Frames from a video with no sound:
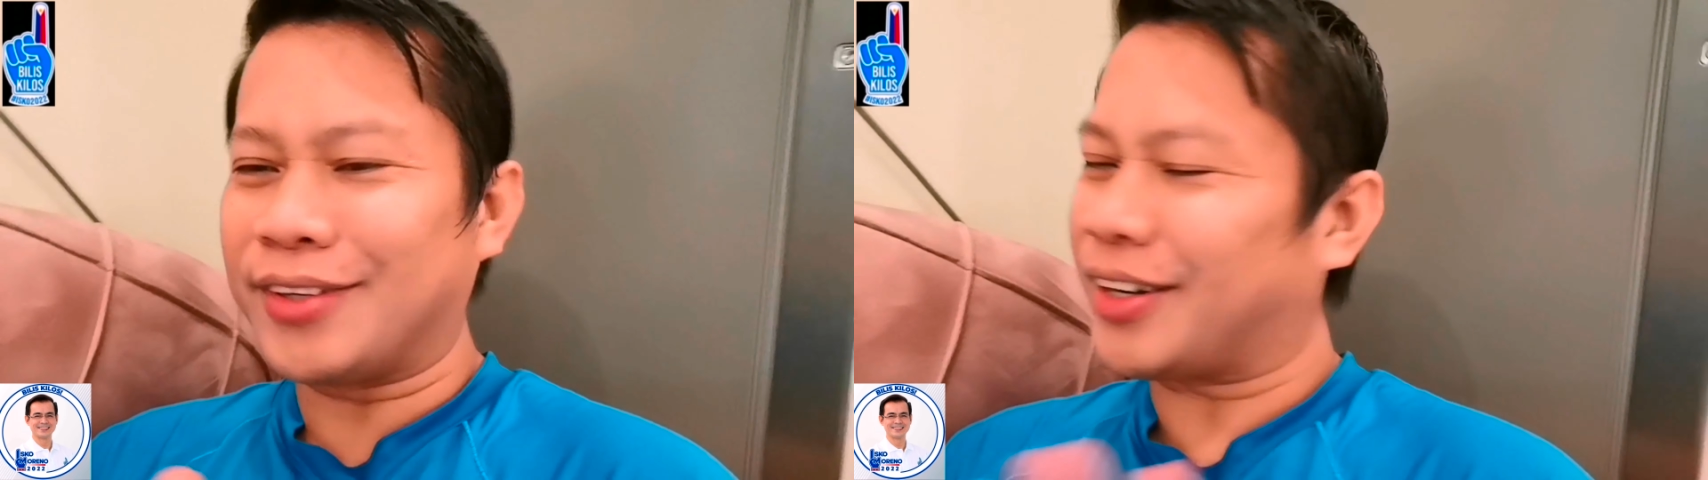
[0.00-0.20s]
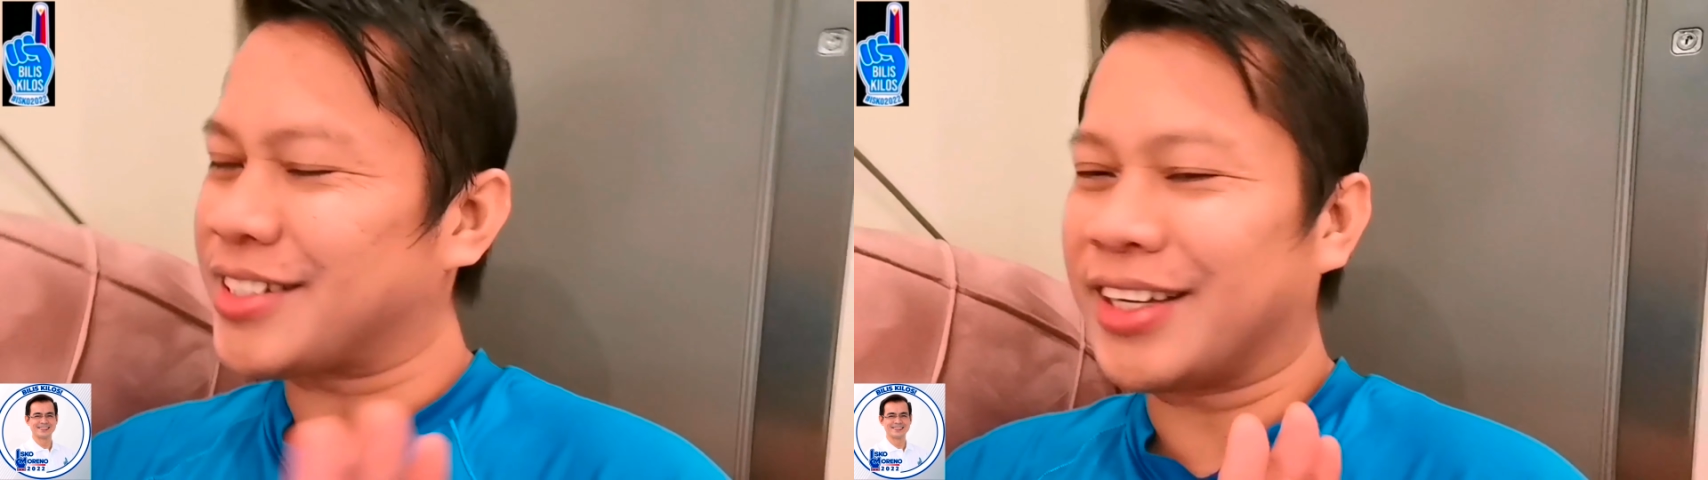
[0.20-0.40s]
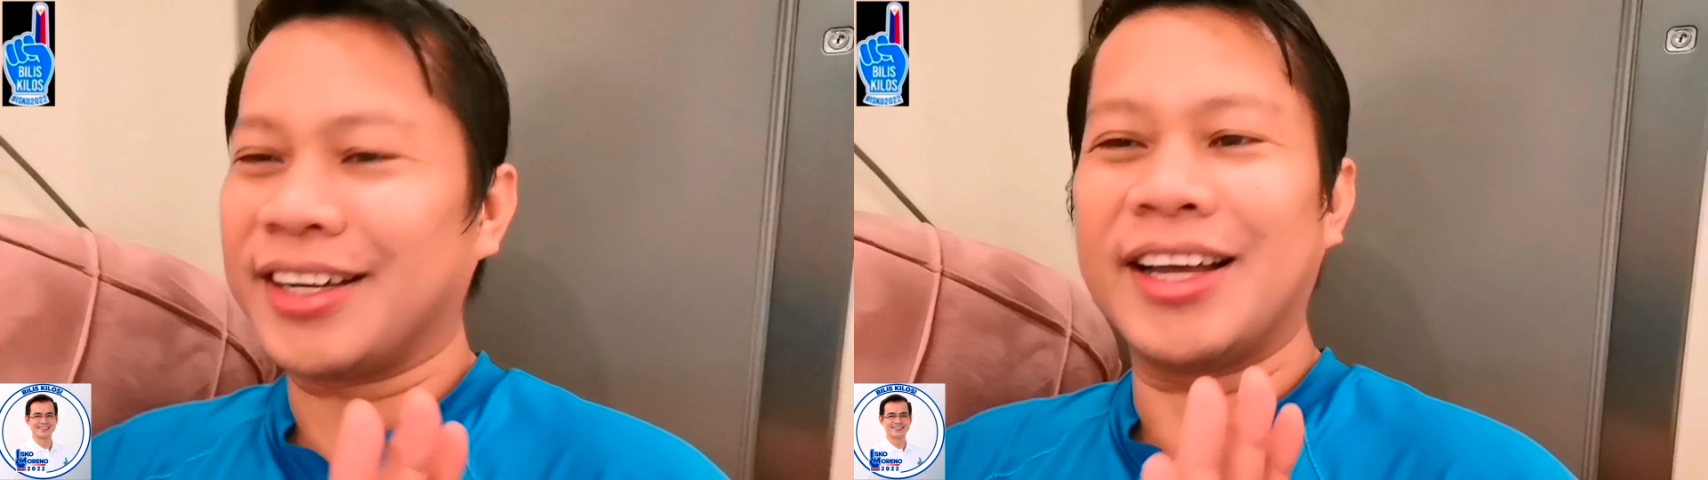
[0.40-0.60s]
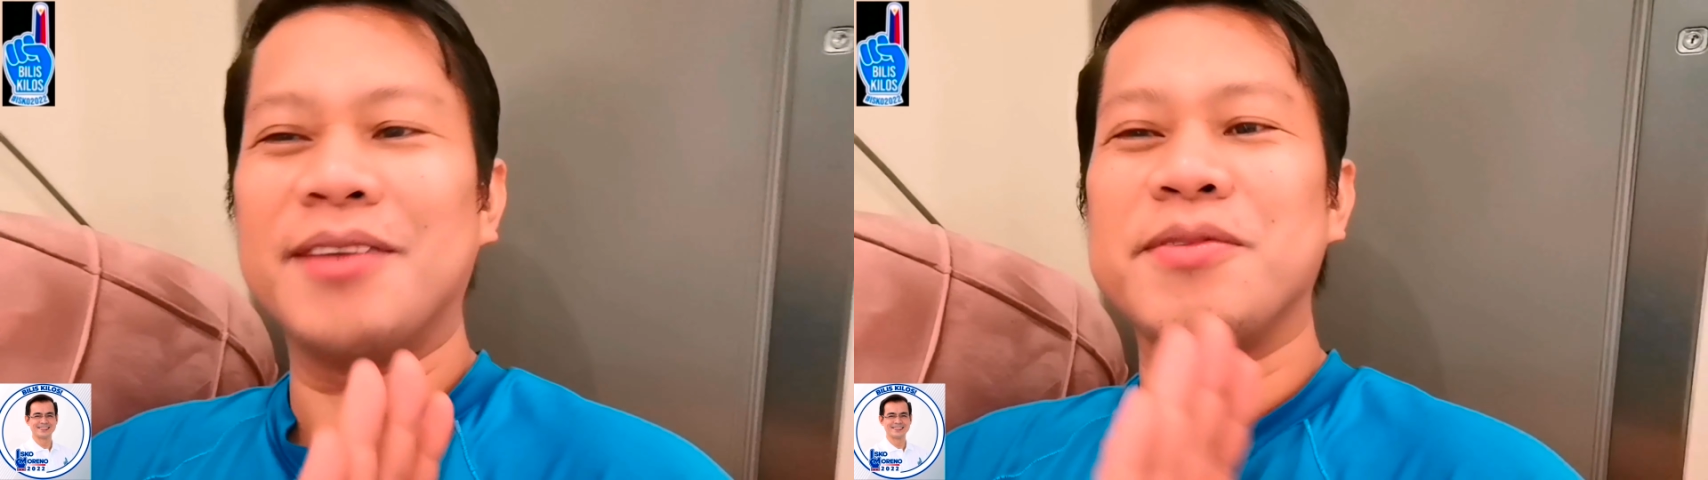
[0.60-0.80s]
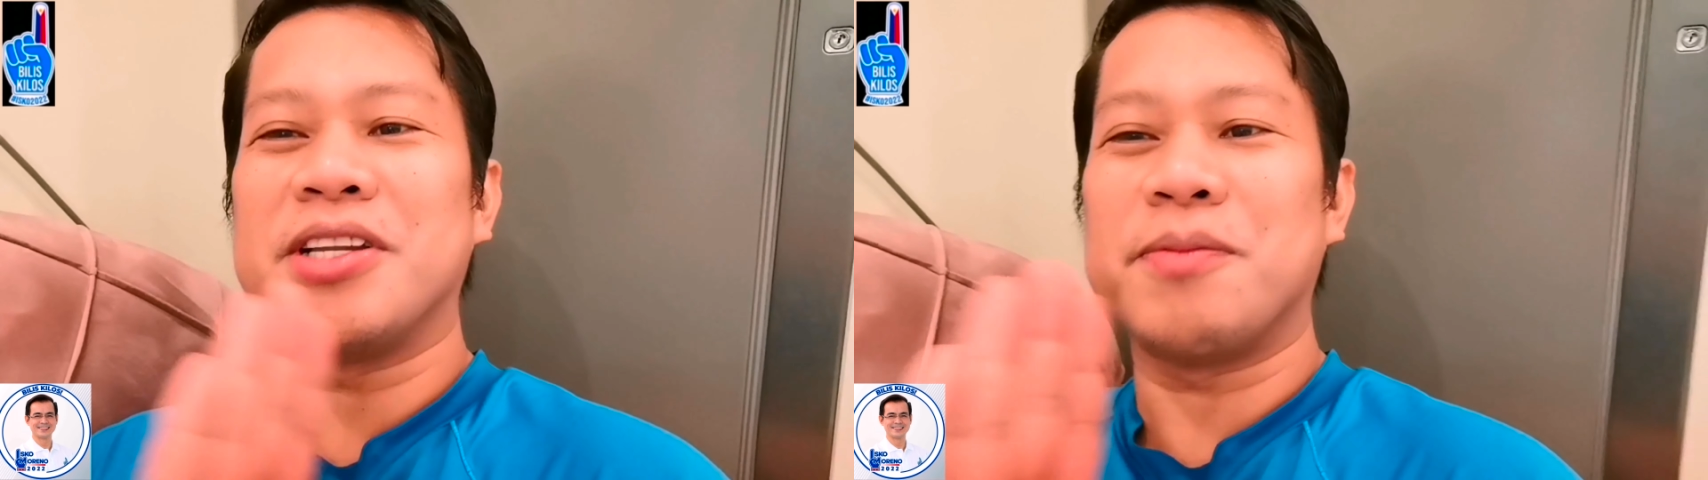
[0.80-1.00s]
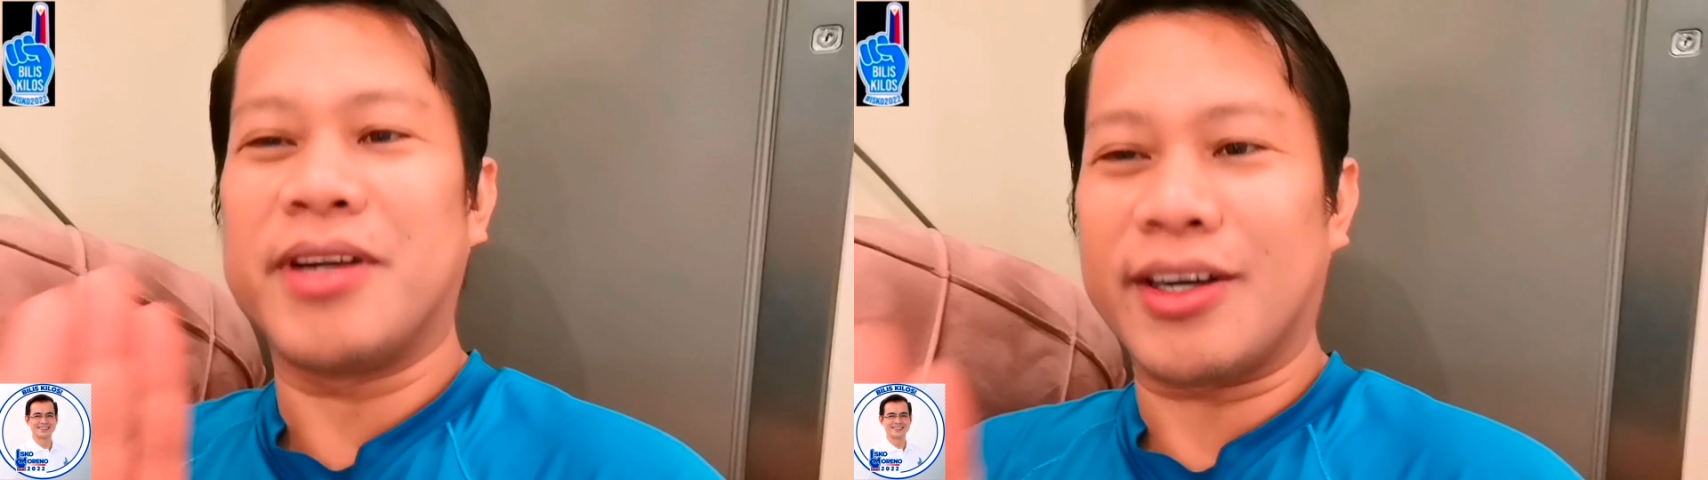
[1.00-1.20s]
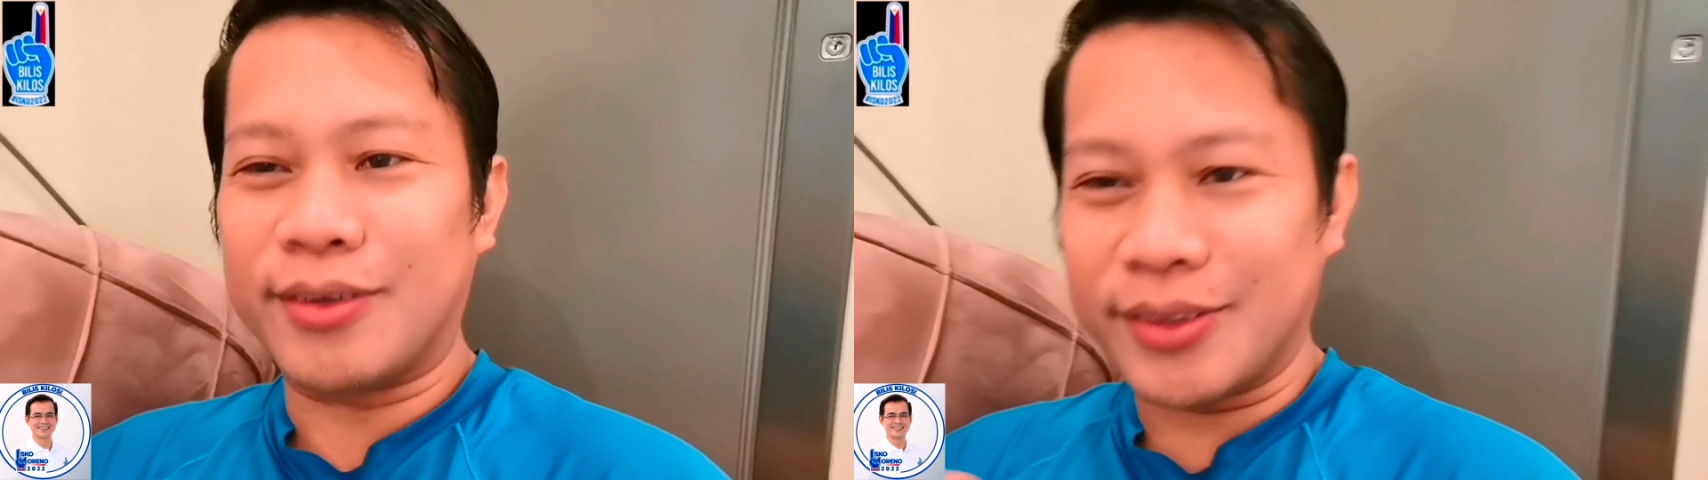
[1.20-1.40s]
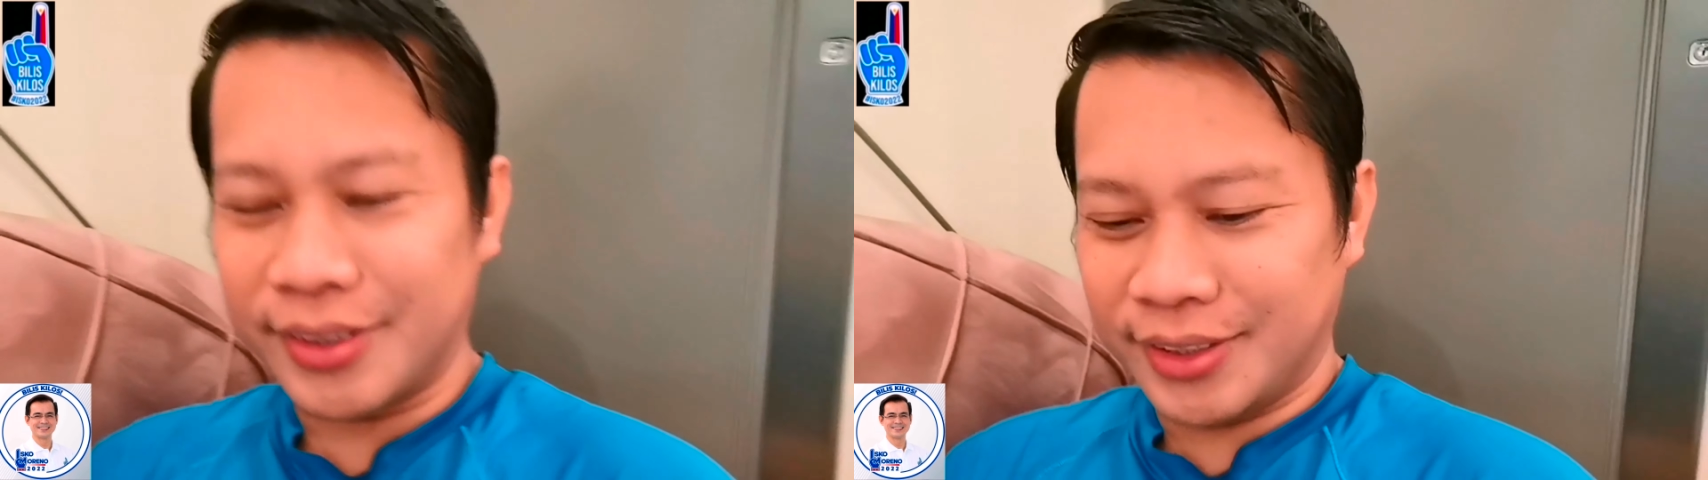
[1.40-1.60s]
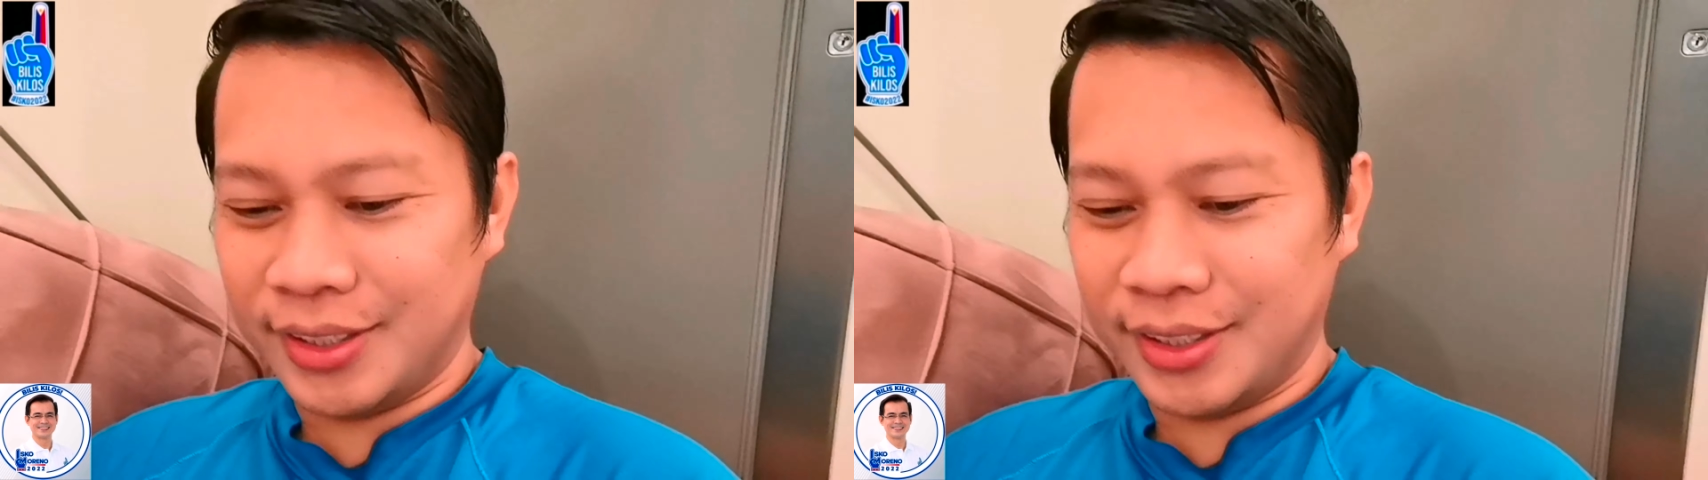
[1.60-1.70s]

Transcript: ng ano kasi alam niyo naman ako